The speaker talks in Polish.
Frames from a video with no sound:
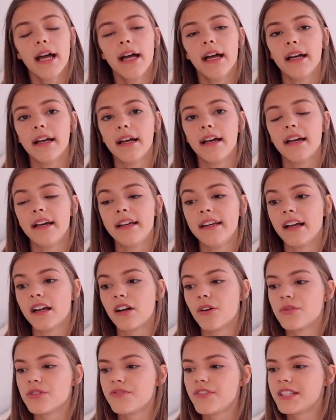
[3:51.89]
e,
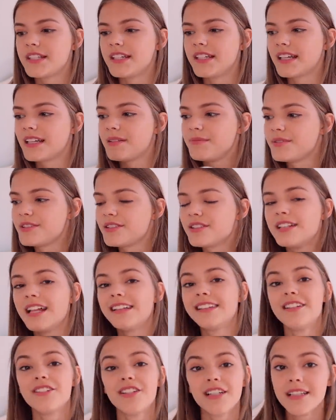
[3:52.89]
jakąś, wiecie, jakimś
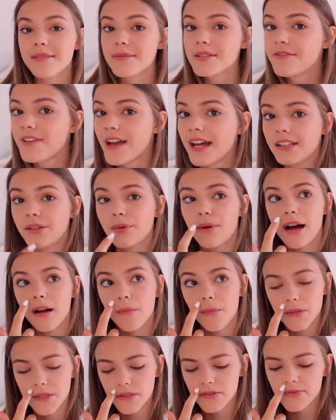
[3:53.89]
natężeniem światła
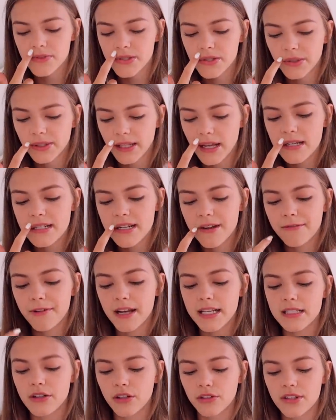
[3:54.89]
albo coś na stylu, także
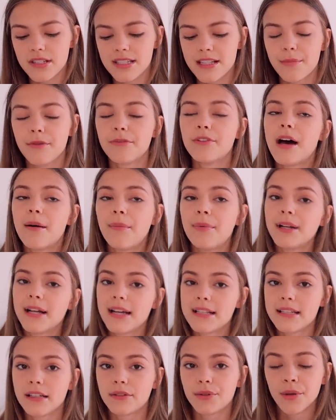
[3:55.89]
Vasco to jest na pewno
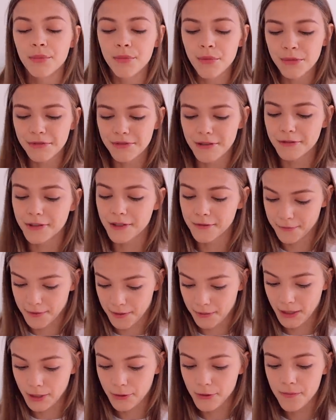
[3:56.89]
aplikacja, którą omówię w tym
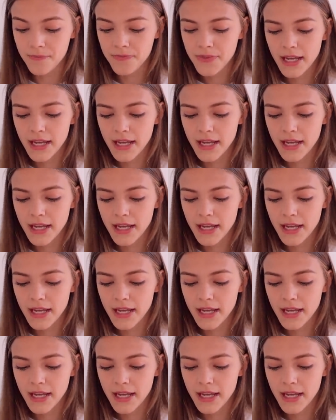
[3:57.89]
filmiku.